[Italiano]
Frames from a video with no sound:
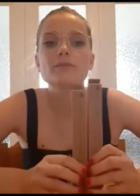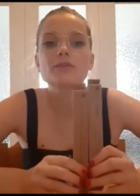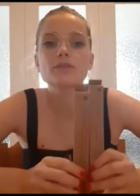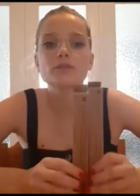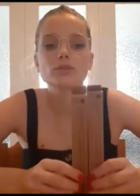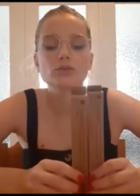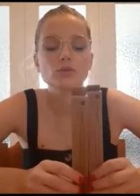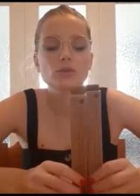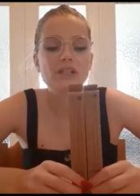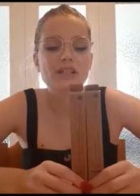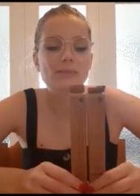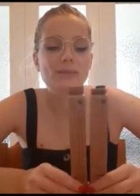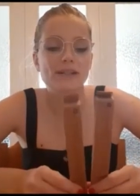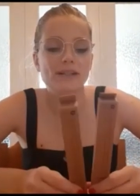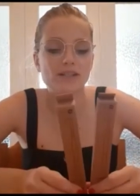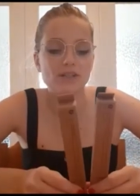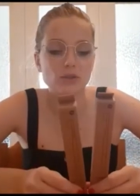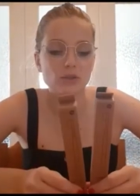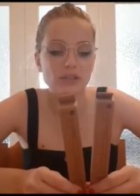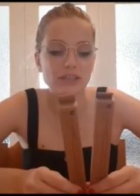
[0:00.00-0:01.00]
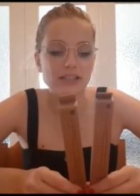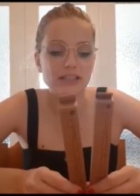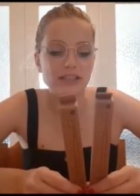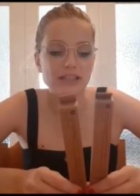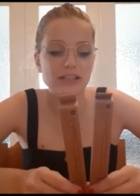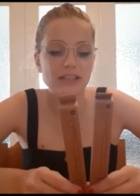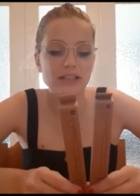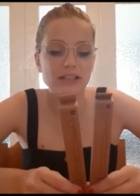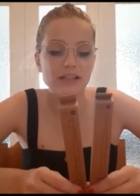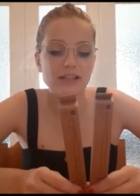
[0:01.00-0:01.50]
sono due
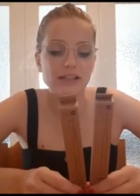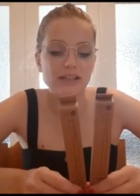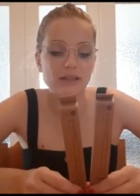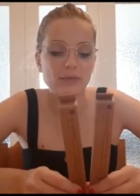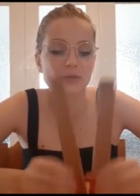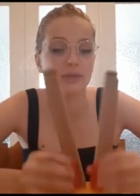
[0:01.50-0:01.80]
spazzolini eh,